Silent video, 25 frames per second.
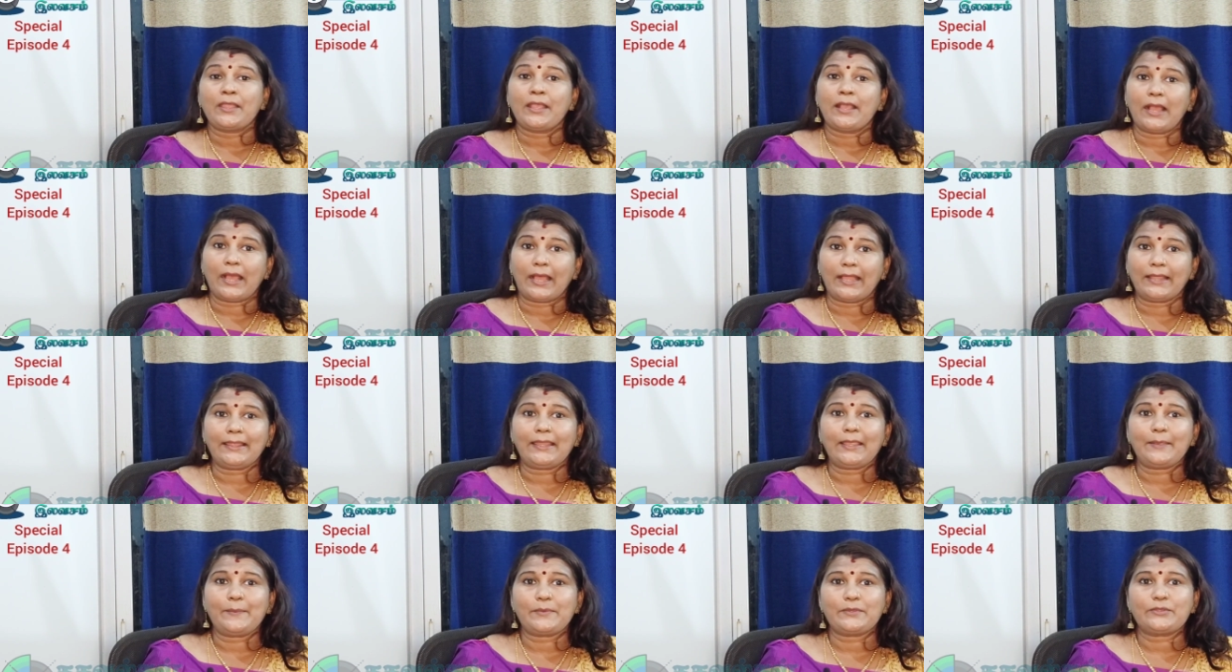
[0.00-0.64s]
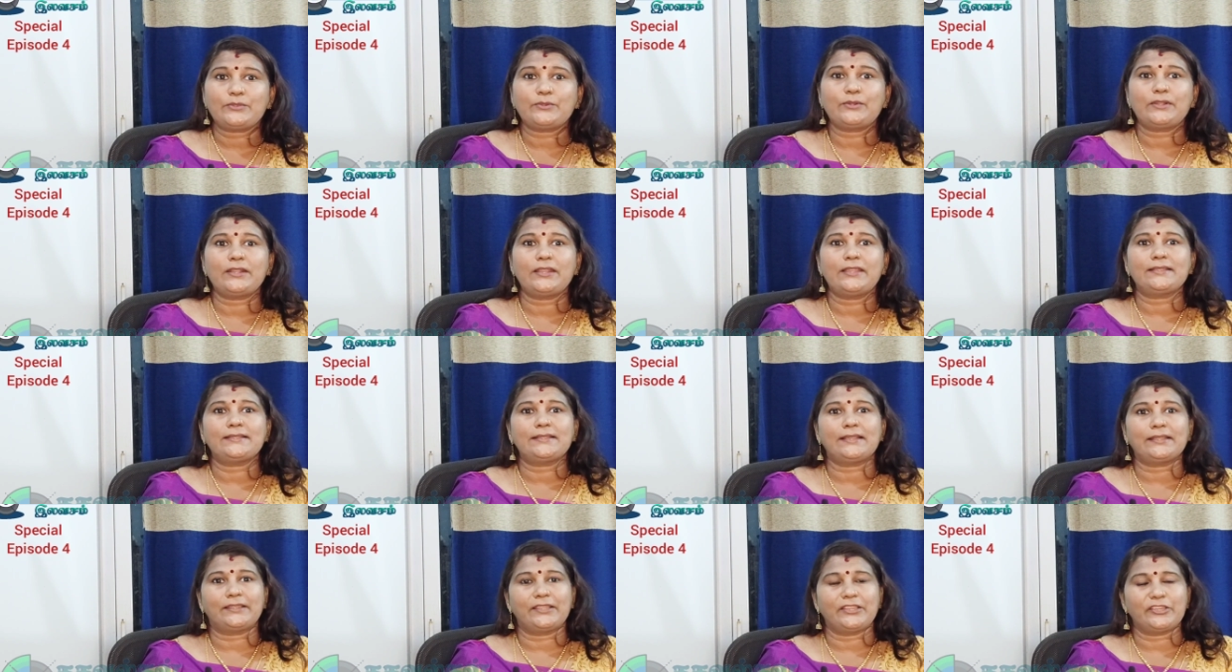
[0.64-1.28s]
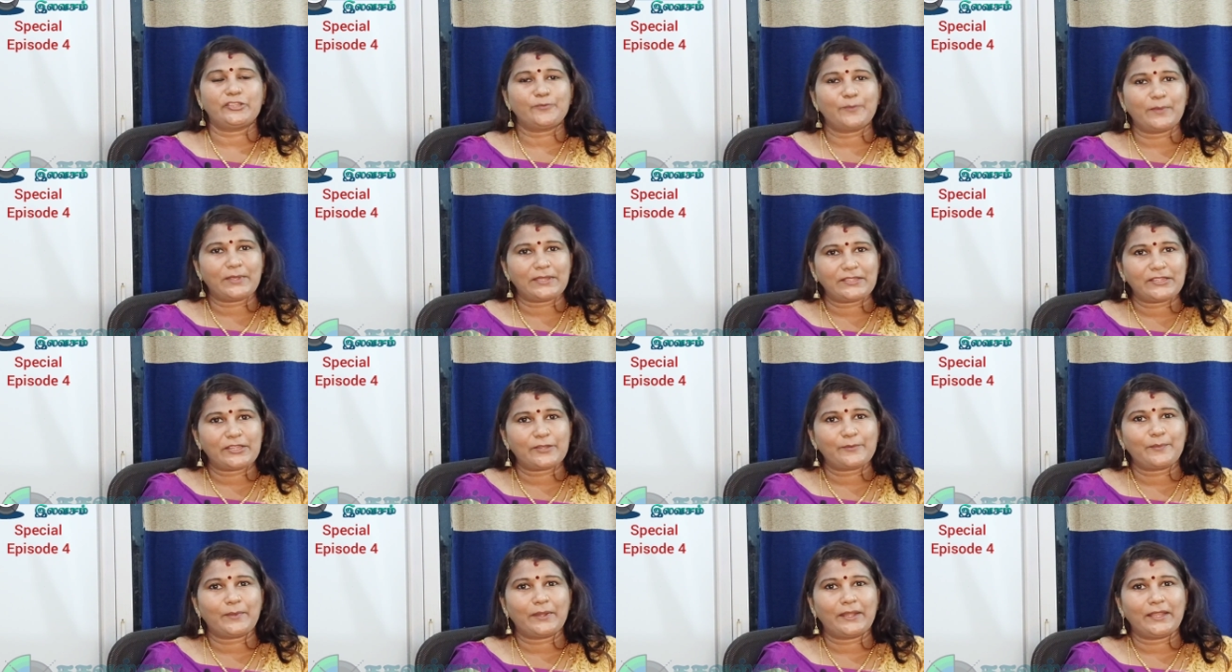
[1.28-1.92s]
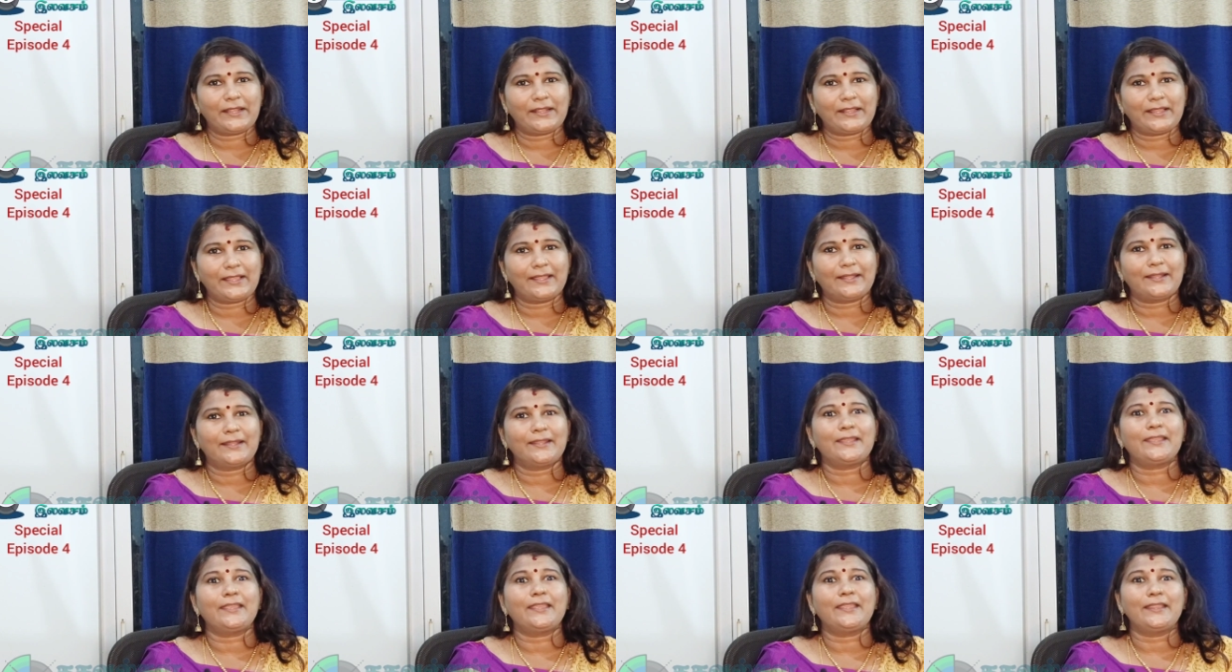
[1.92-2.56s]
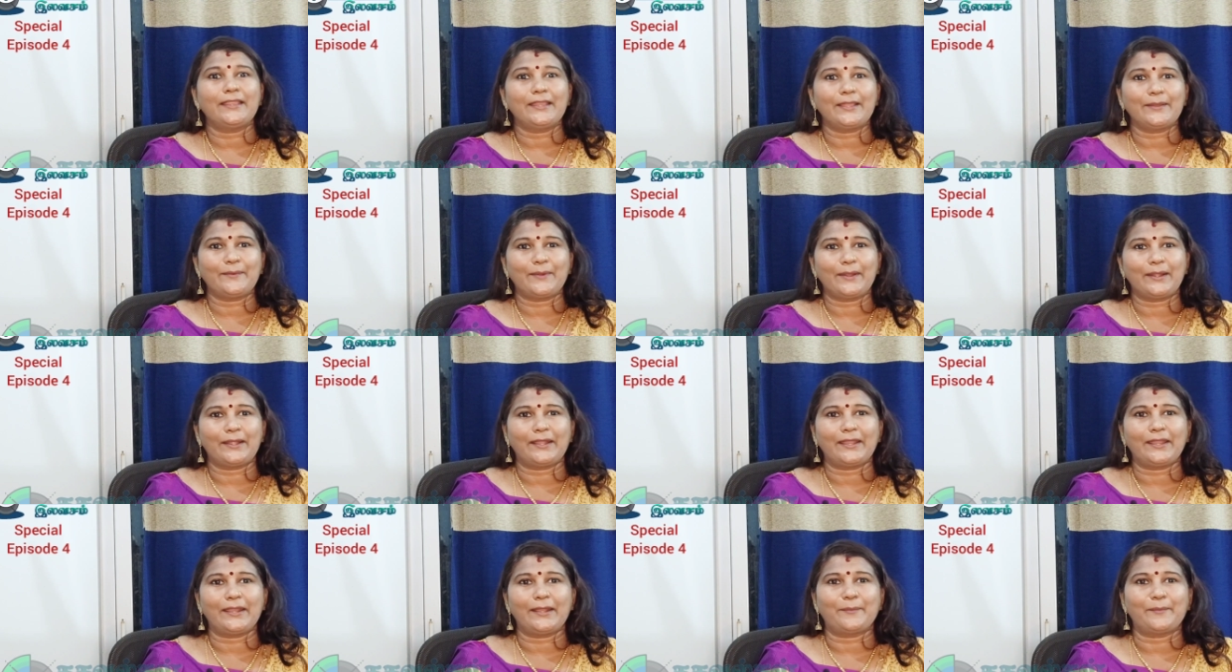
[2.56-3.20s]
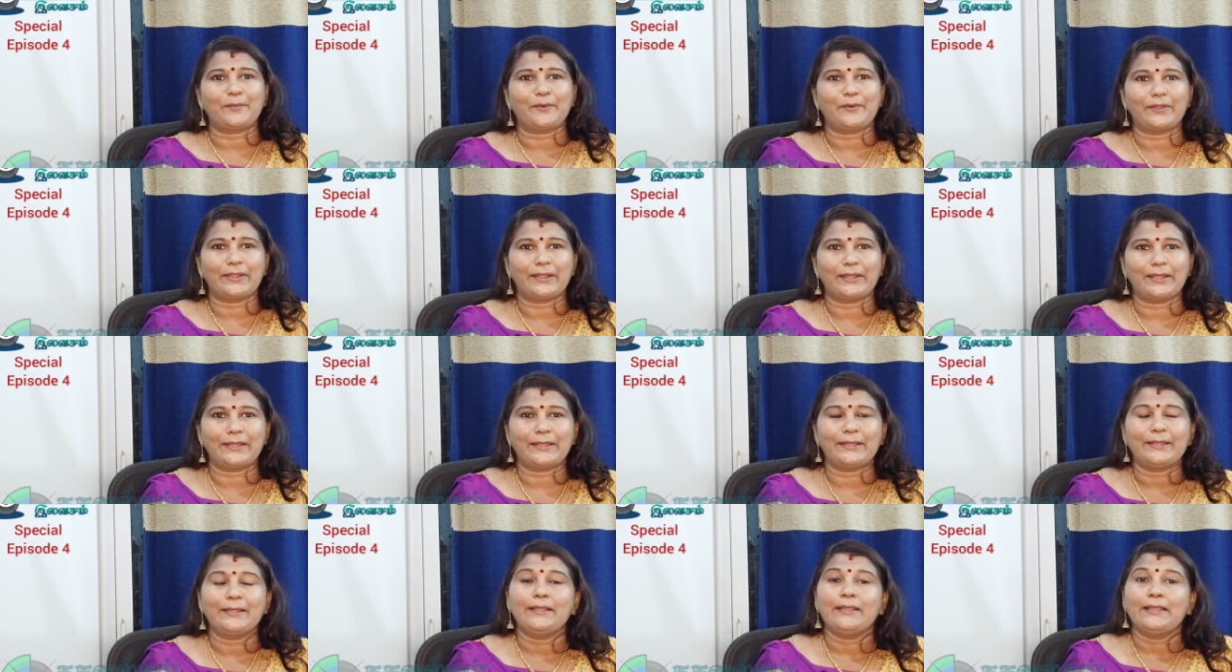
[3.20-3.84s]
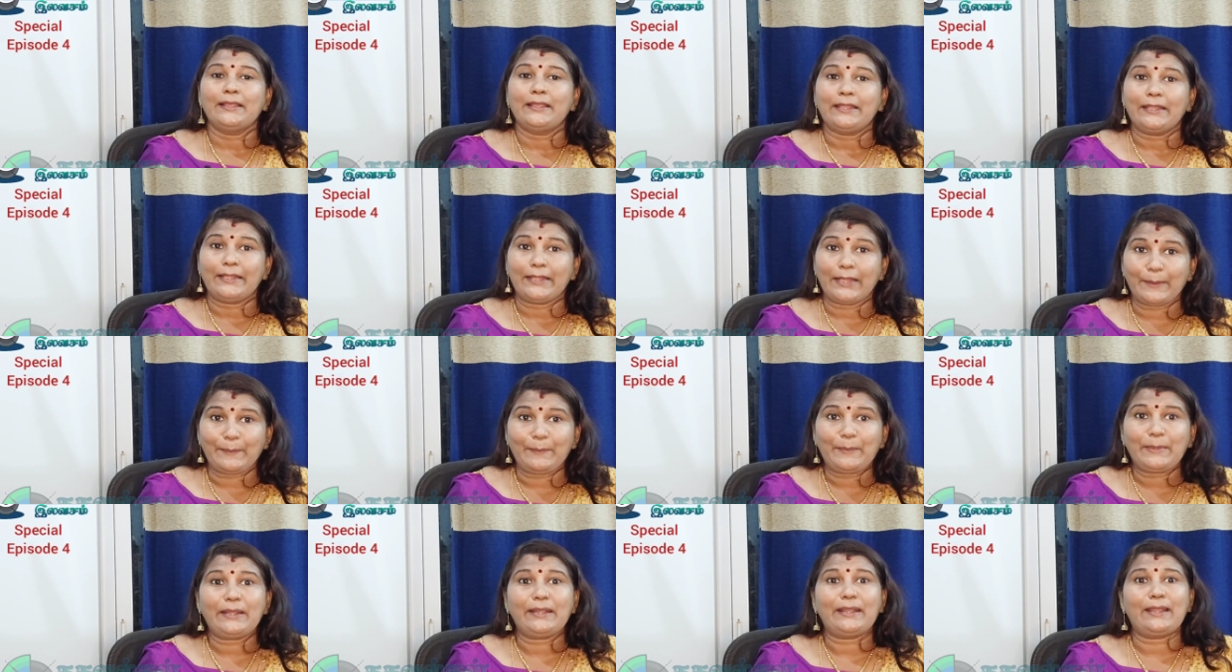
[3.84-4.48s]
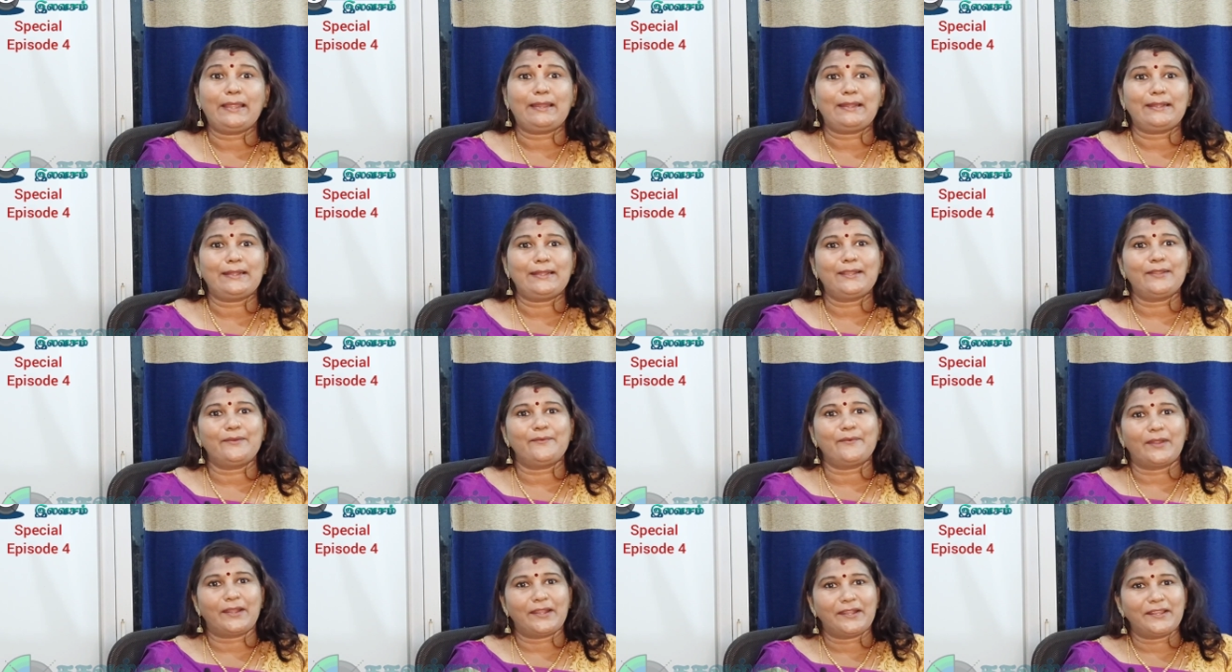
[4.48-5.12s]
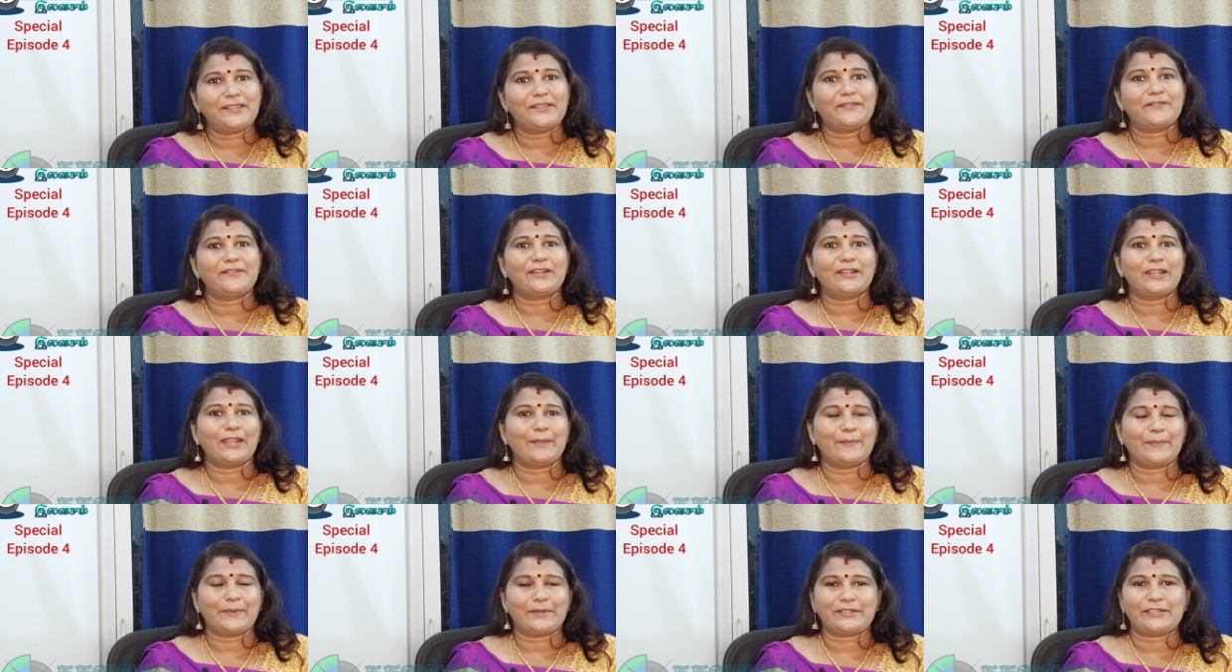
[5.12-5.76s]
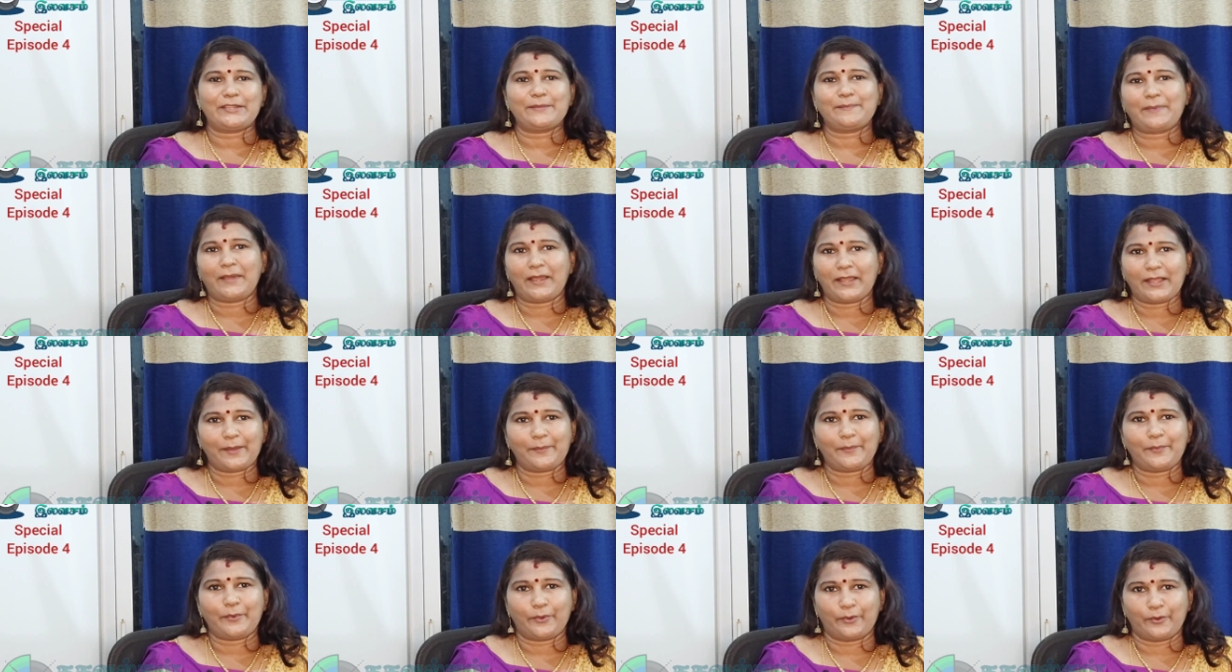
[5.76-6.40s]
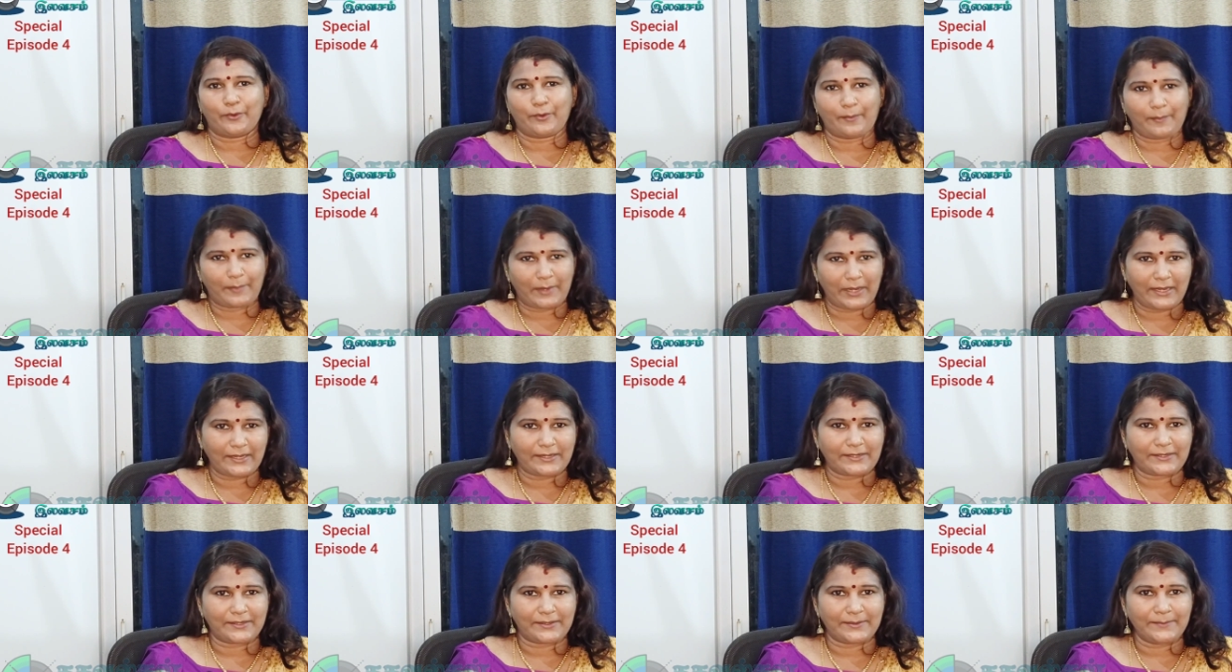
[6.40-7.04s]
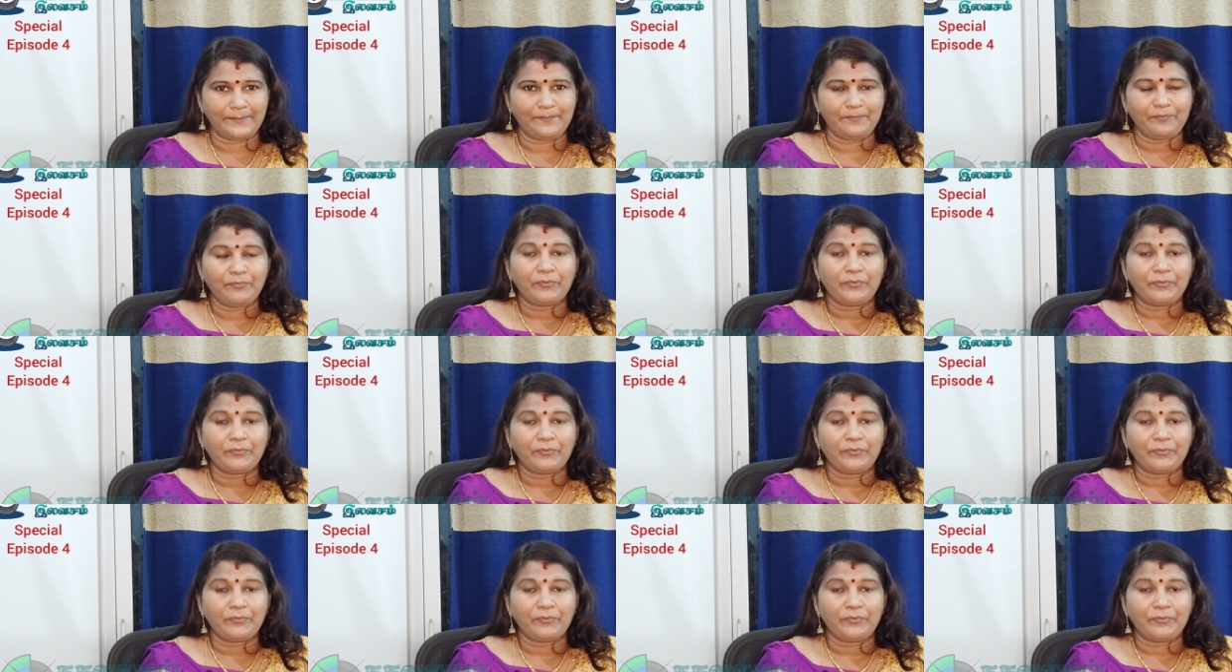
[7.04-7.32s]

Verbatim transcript: அந்த எபிசோட்லேயே சதீஷ் மென்ஷன் பண்ணியிருந்தார் இந்த வாட்டி நம்ம வந்து நம்ம நாட்டில் வாழ்ந்தவர்களை பற்றி பார்க்க போகிறோம் அப்படின்ட்டு